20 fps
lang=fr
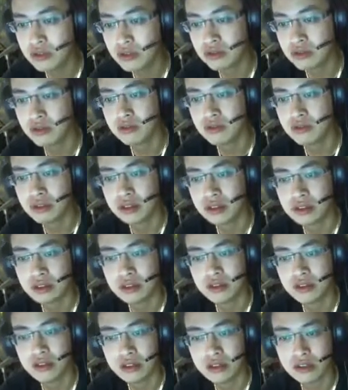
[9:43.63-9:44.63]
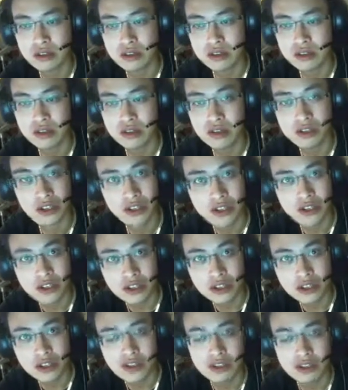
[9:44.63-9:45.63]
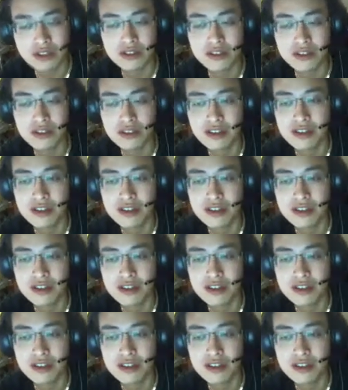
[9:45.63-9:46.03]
aujourd'hui euh, tu as la chance